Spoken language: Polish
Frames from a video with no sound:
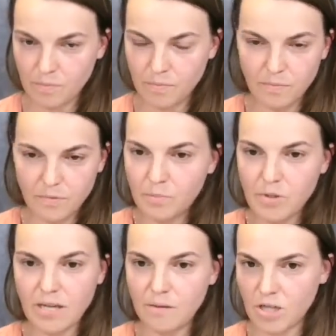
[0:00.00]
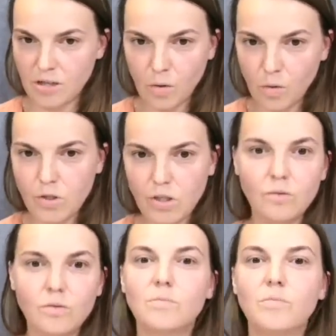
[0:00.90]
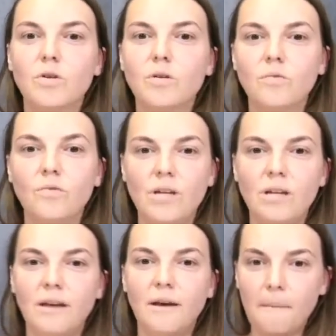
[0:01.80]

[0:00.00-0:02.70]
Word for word: nie poznajemy żadnych ludzi, którzy by o tym mówili,